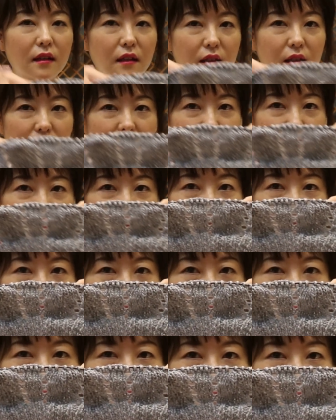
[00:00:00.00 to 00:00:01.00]
네,
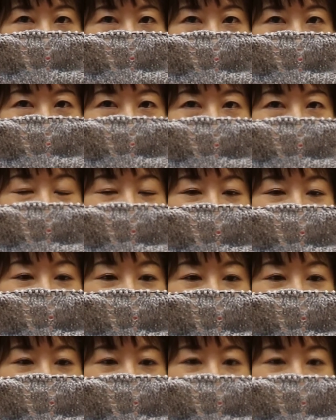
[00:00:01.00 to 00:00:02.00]
들어가고 있어요.
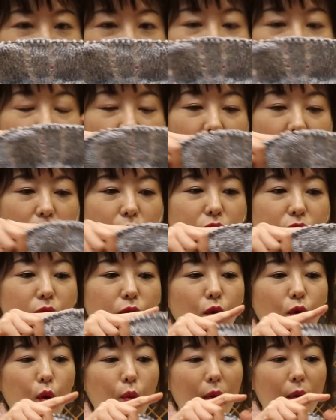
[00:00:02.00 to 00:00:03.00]

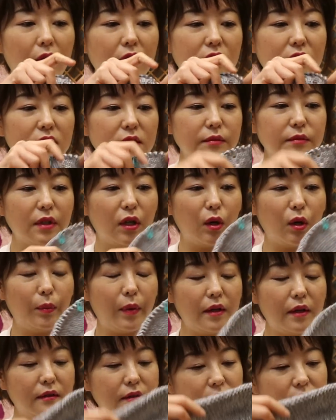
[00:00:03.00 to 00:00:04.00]
보시면 요만큼
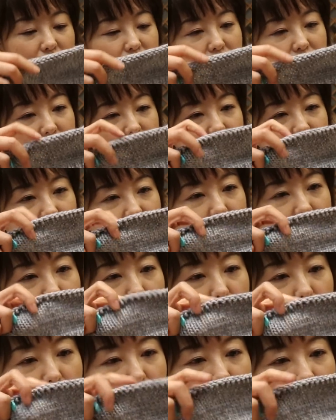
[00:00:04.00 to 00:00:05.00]
작업하는데 사실
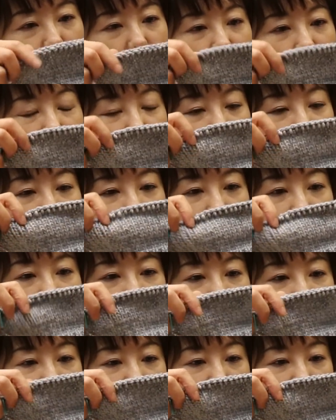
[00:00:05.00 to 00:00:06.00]
뭐
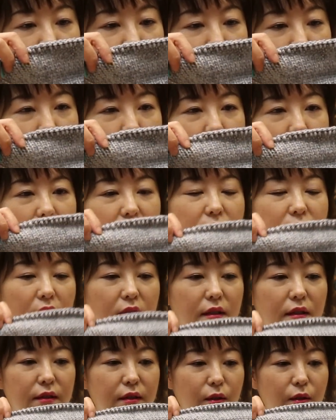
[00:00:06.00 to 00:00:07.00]
얼마 걸리지
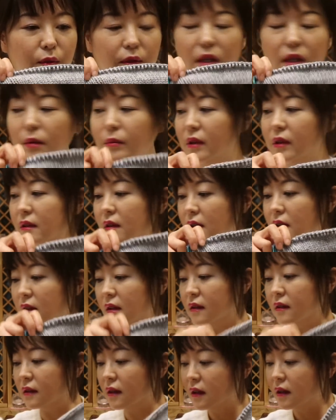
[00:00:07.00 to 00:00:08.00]
않았어요.
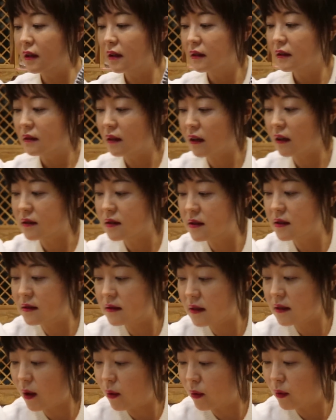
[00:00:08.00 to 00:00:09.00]
왜냐하면은 제가
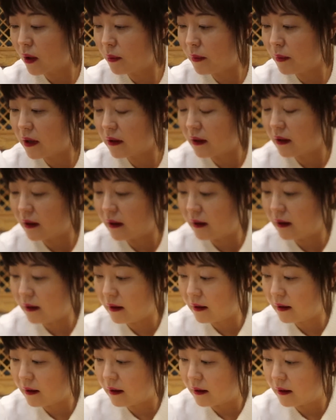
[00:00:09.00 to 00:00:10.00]
진짜
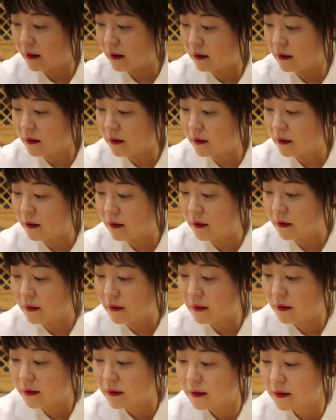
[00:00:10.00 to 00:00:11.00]
오랜만에 어
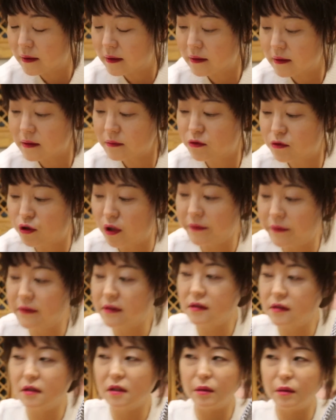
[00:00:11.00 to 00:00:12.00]

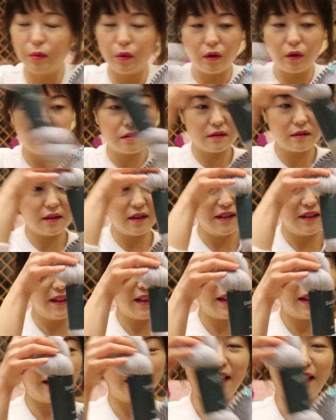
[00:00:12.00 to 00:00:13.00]
드리프트 씨를 보여드릴
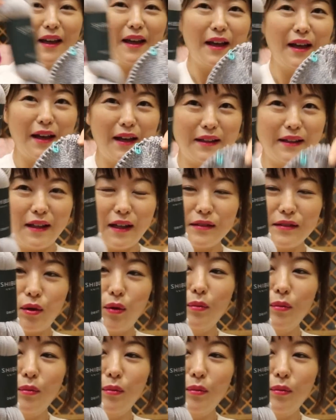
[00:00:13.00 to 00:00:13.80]
텐데 제가